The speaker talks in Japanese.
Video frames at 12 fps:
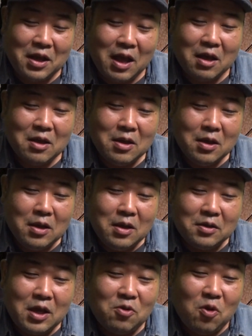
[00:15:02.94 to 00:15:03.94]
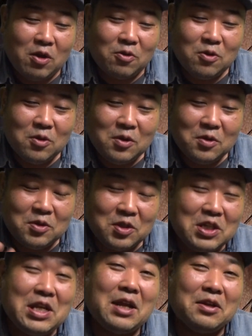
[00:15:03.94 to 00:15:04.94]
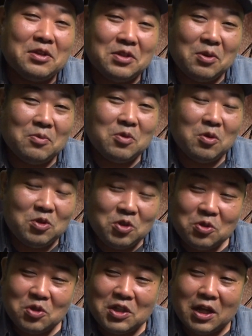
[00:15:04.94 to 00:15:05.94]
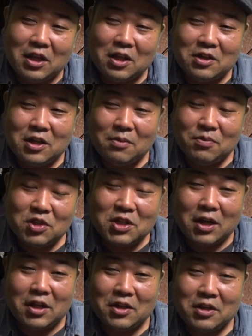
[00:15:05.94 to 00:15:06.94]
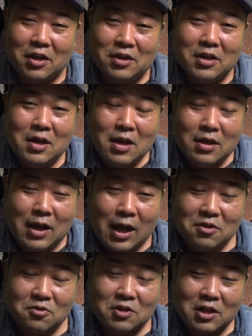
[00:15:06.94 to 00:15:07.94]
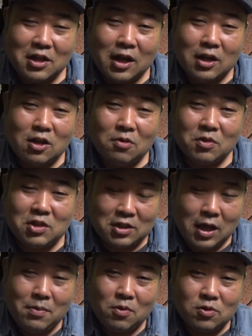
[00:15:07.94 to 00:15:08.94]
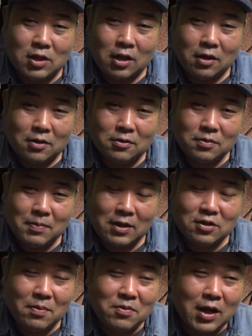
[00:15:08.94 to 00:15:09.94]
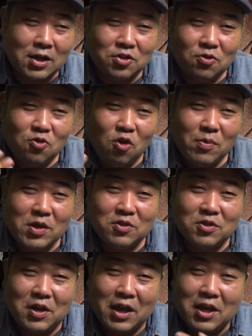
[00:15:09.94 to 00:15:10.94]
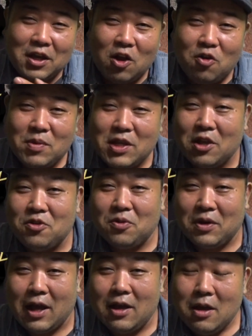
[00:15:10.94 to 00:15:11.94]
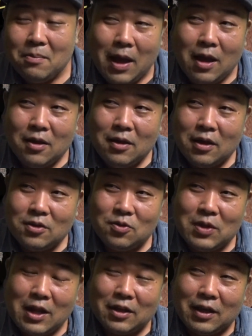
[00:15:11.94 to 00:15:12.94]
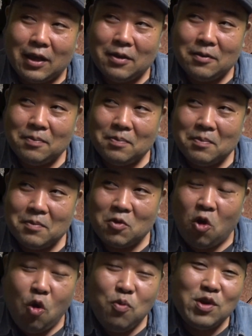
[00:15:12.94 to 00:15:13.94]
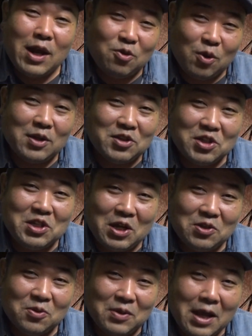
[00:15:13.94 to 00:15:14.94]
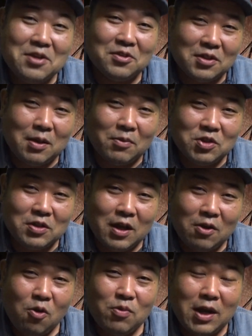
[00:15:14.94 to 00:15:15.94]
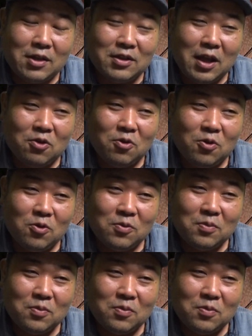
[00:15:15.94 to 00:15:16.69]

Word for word: が結構あの、好きなんですよ。その銃器が出てきたり武器が出てきたり改造された体を持ってサイボーグと戦う、まるで昔のコミック映画を見ているような、まあそうなんだっけ、コブラとか好きな人大好きかもしれない。コブラってあの